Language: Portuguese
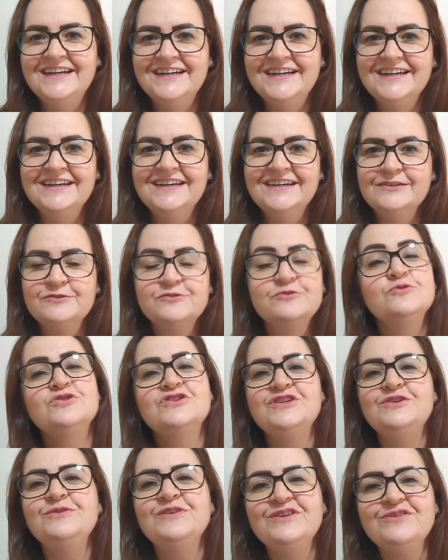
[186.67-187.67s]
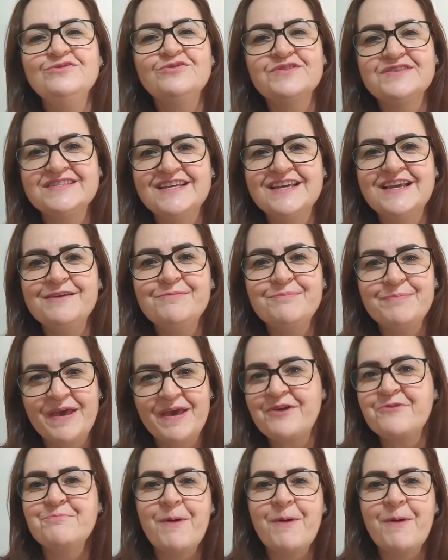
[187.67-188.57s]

Uh, sugiro que você pegue